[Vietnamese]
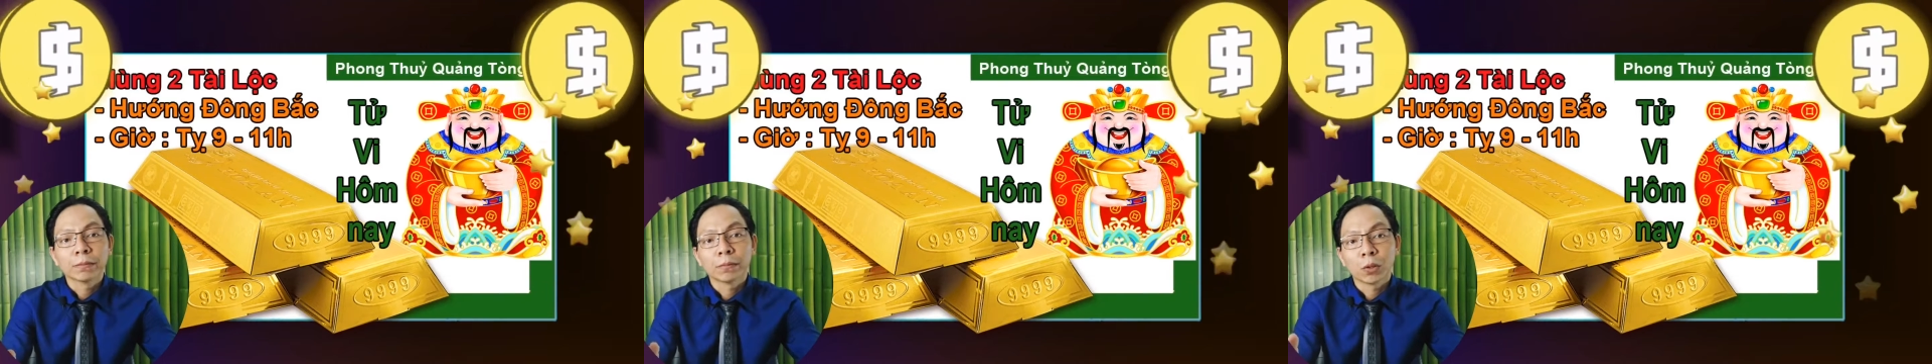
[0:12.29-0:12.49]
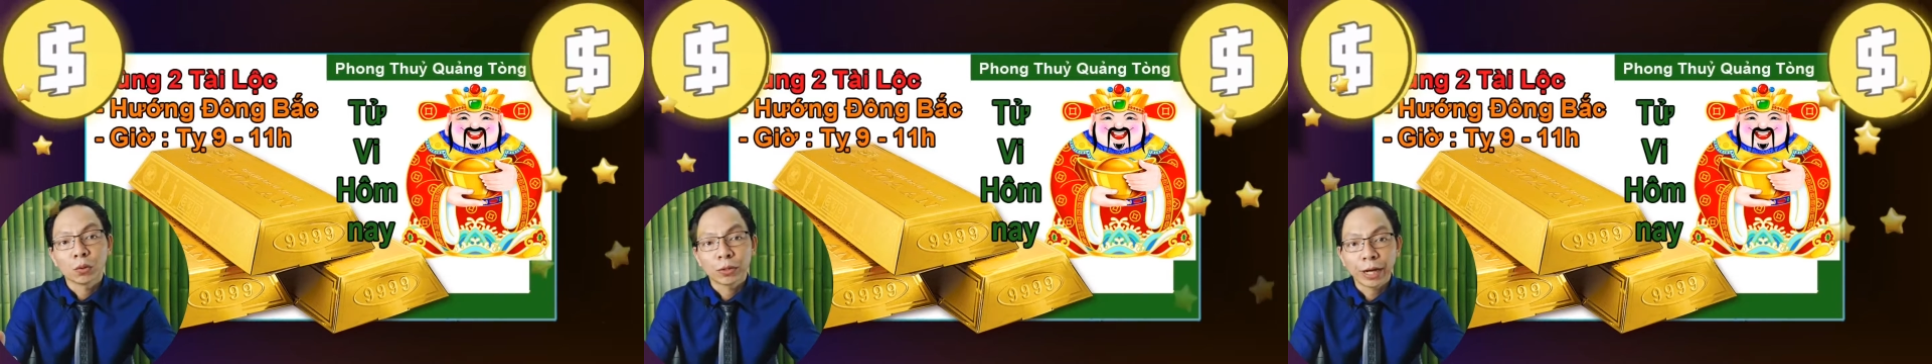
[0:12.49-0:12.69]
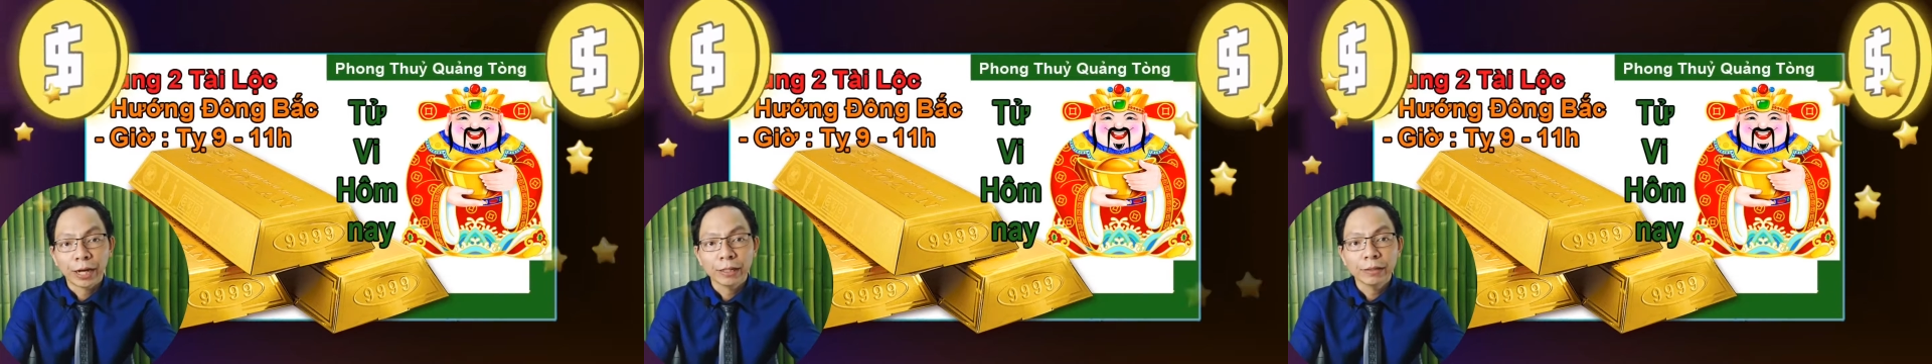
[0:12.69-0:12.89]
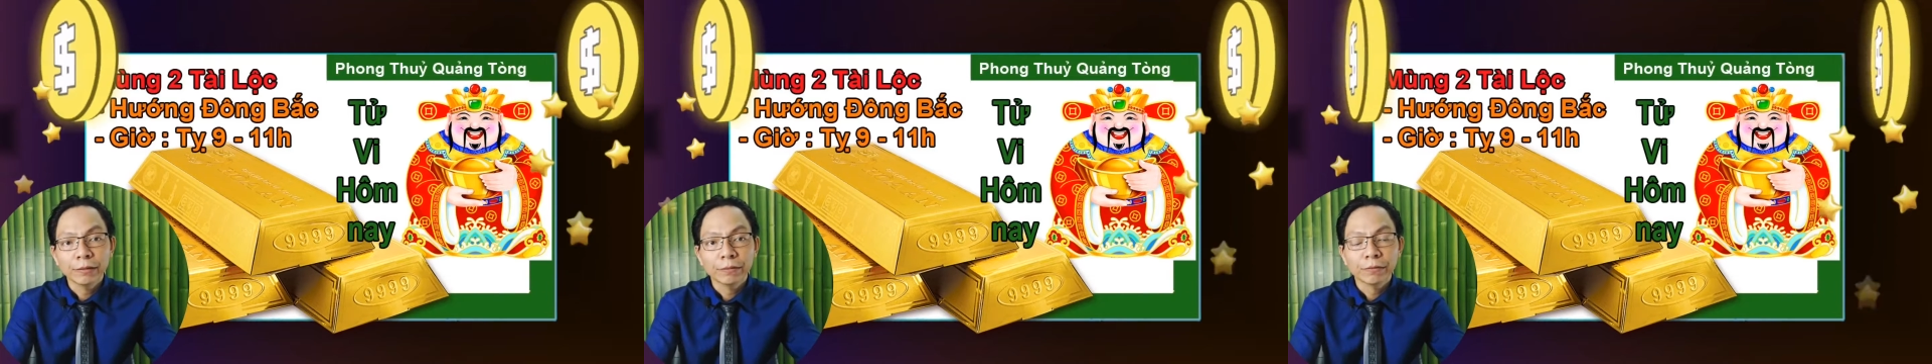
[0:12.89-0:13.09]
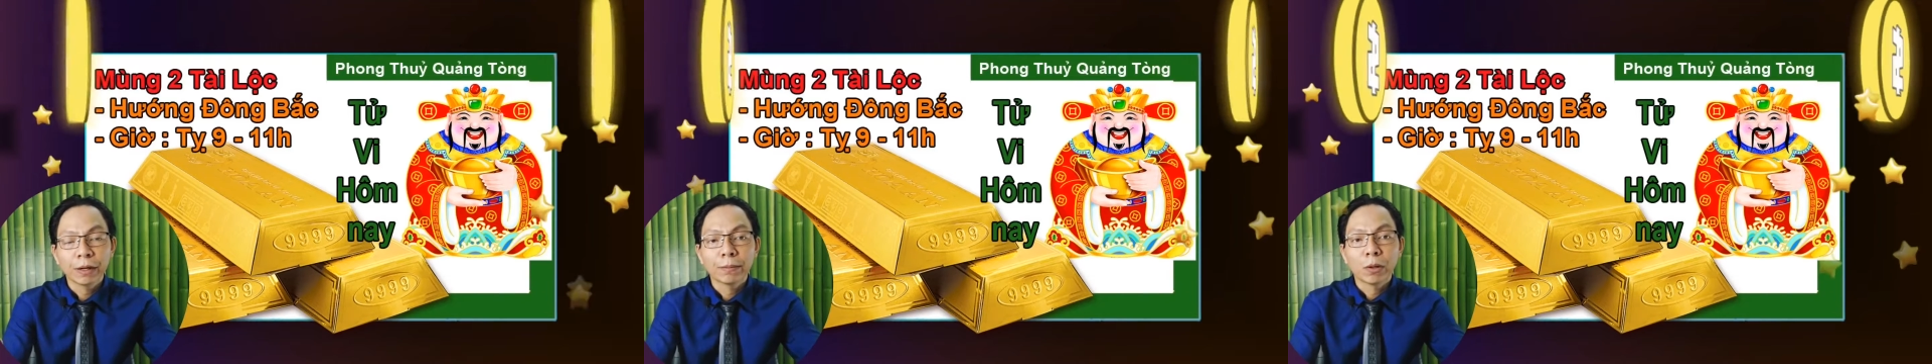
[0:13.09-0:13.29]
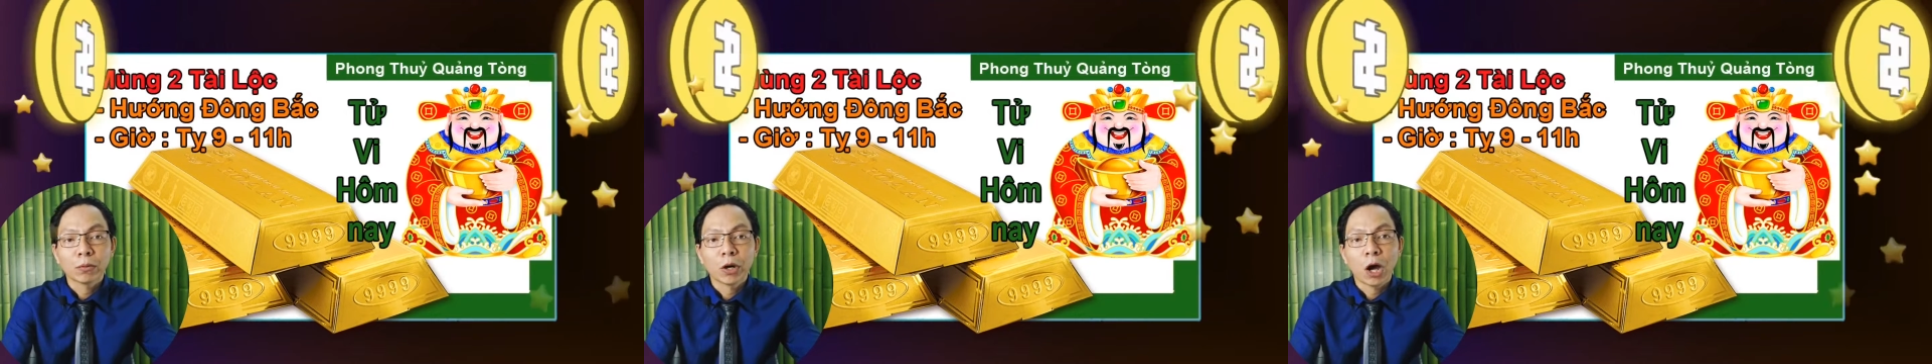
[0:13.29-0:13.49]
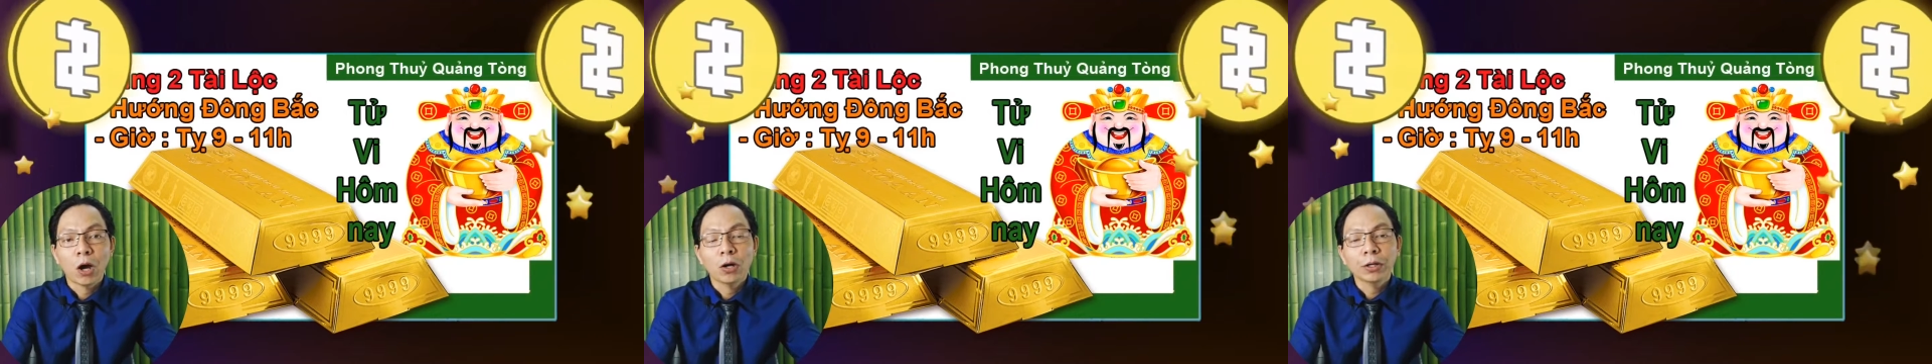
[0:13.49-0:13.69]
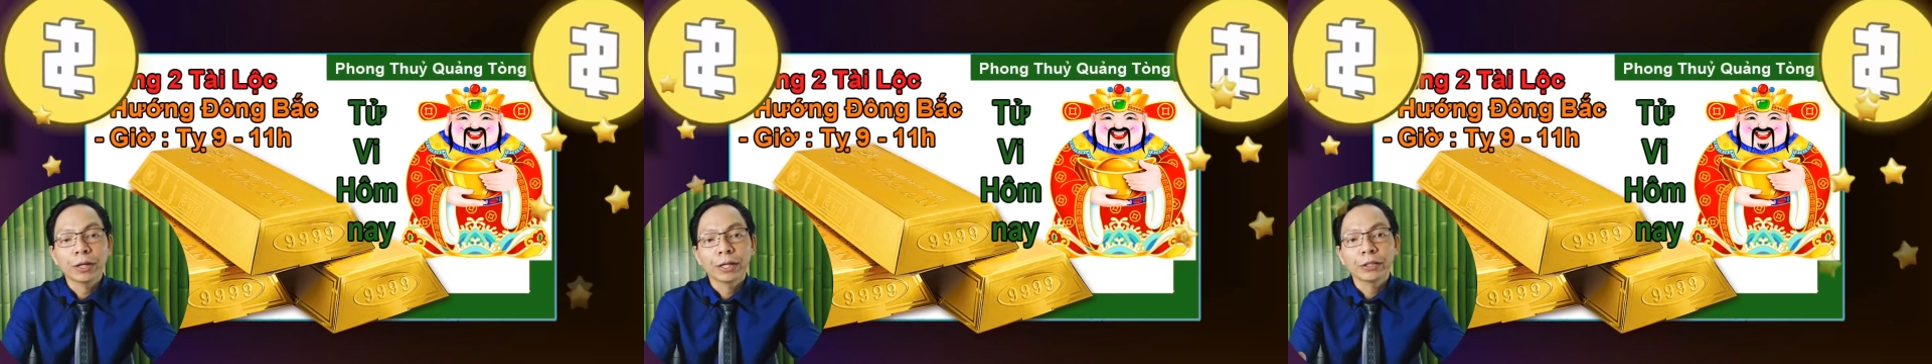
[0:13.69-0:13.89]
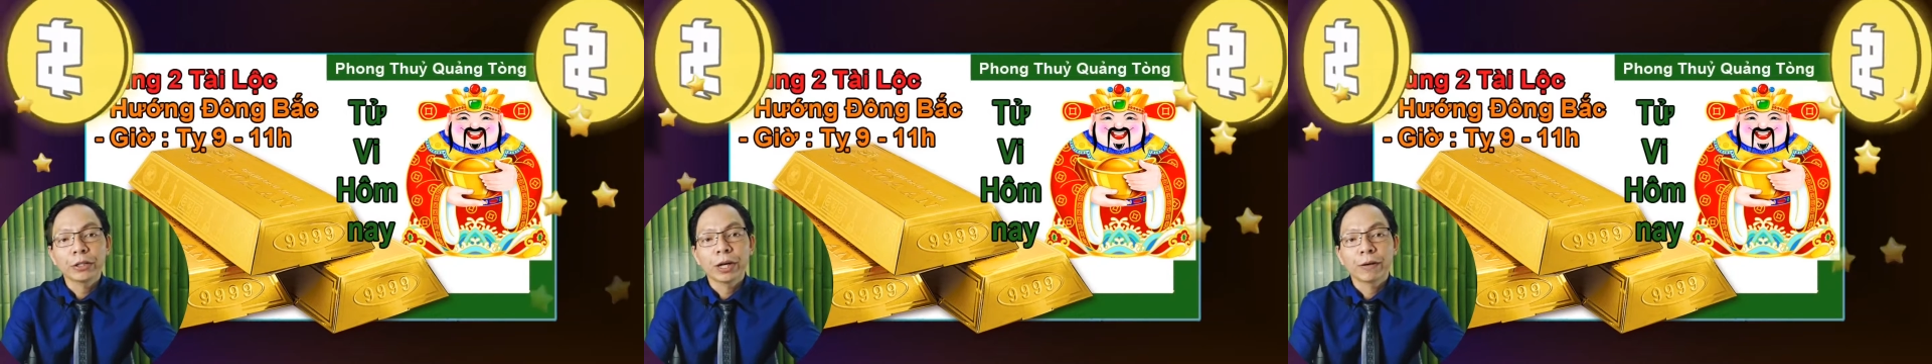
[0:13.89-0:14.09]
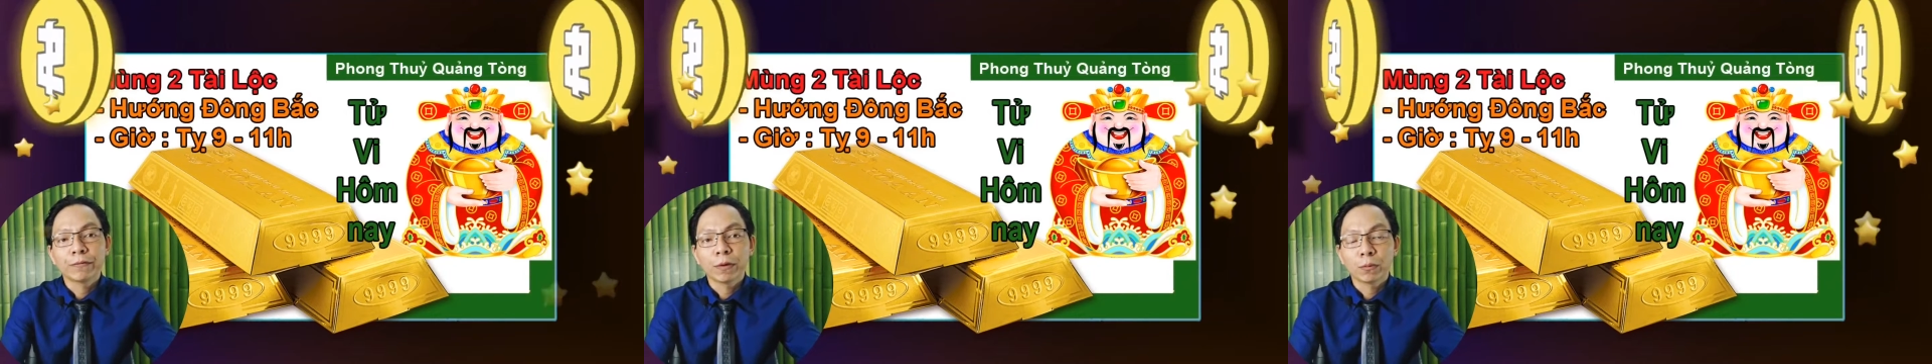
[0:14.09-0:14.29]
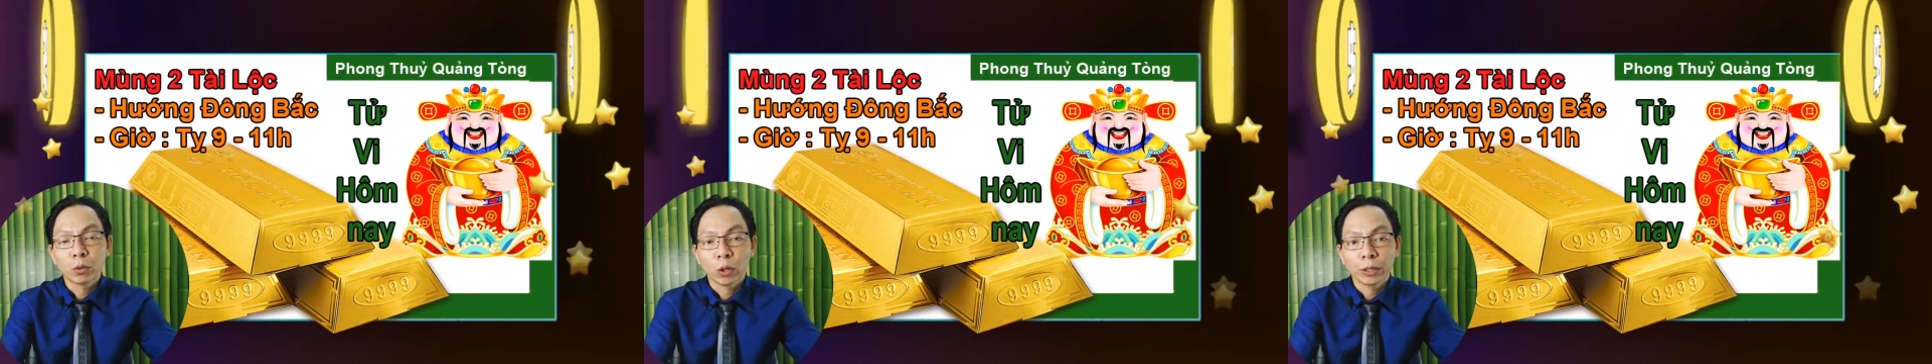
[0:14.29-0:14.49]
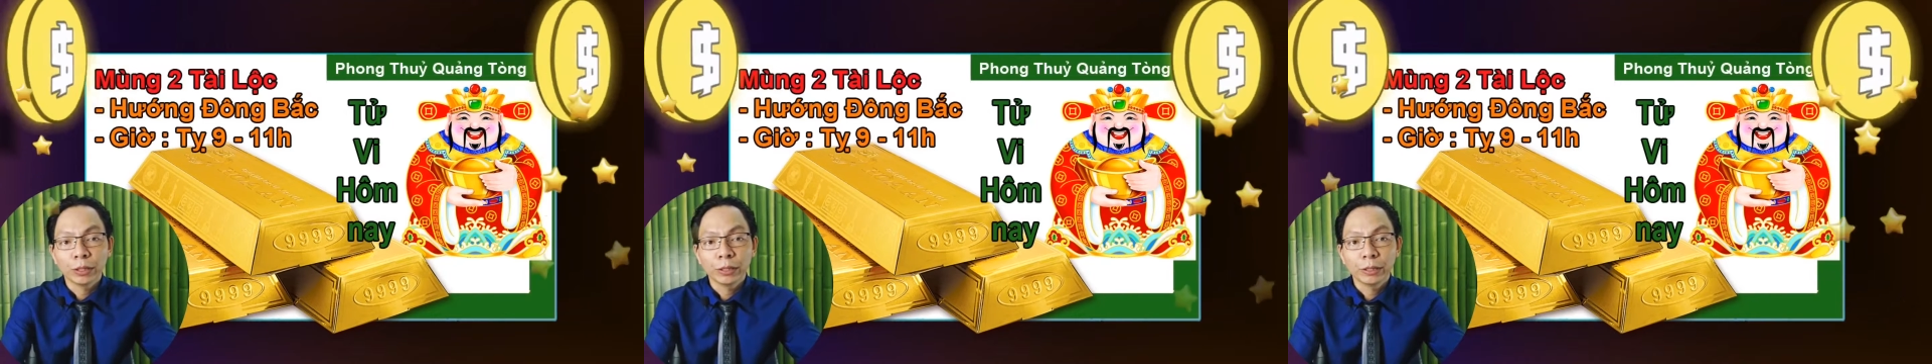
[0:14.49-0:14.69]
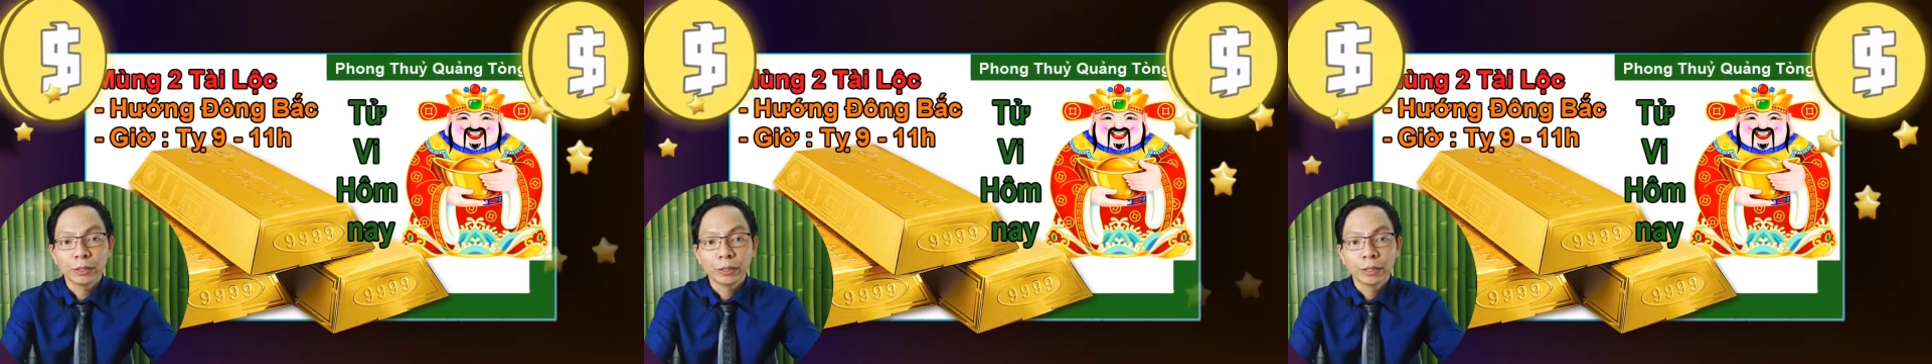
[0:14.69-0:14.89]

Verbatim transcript: màu trắng và màu đỏ để cho hợp phong thủy.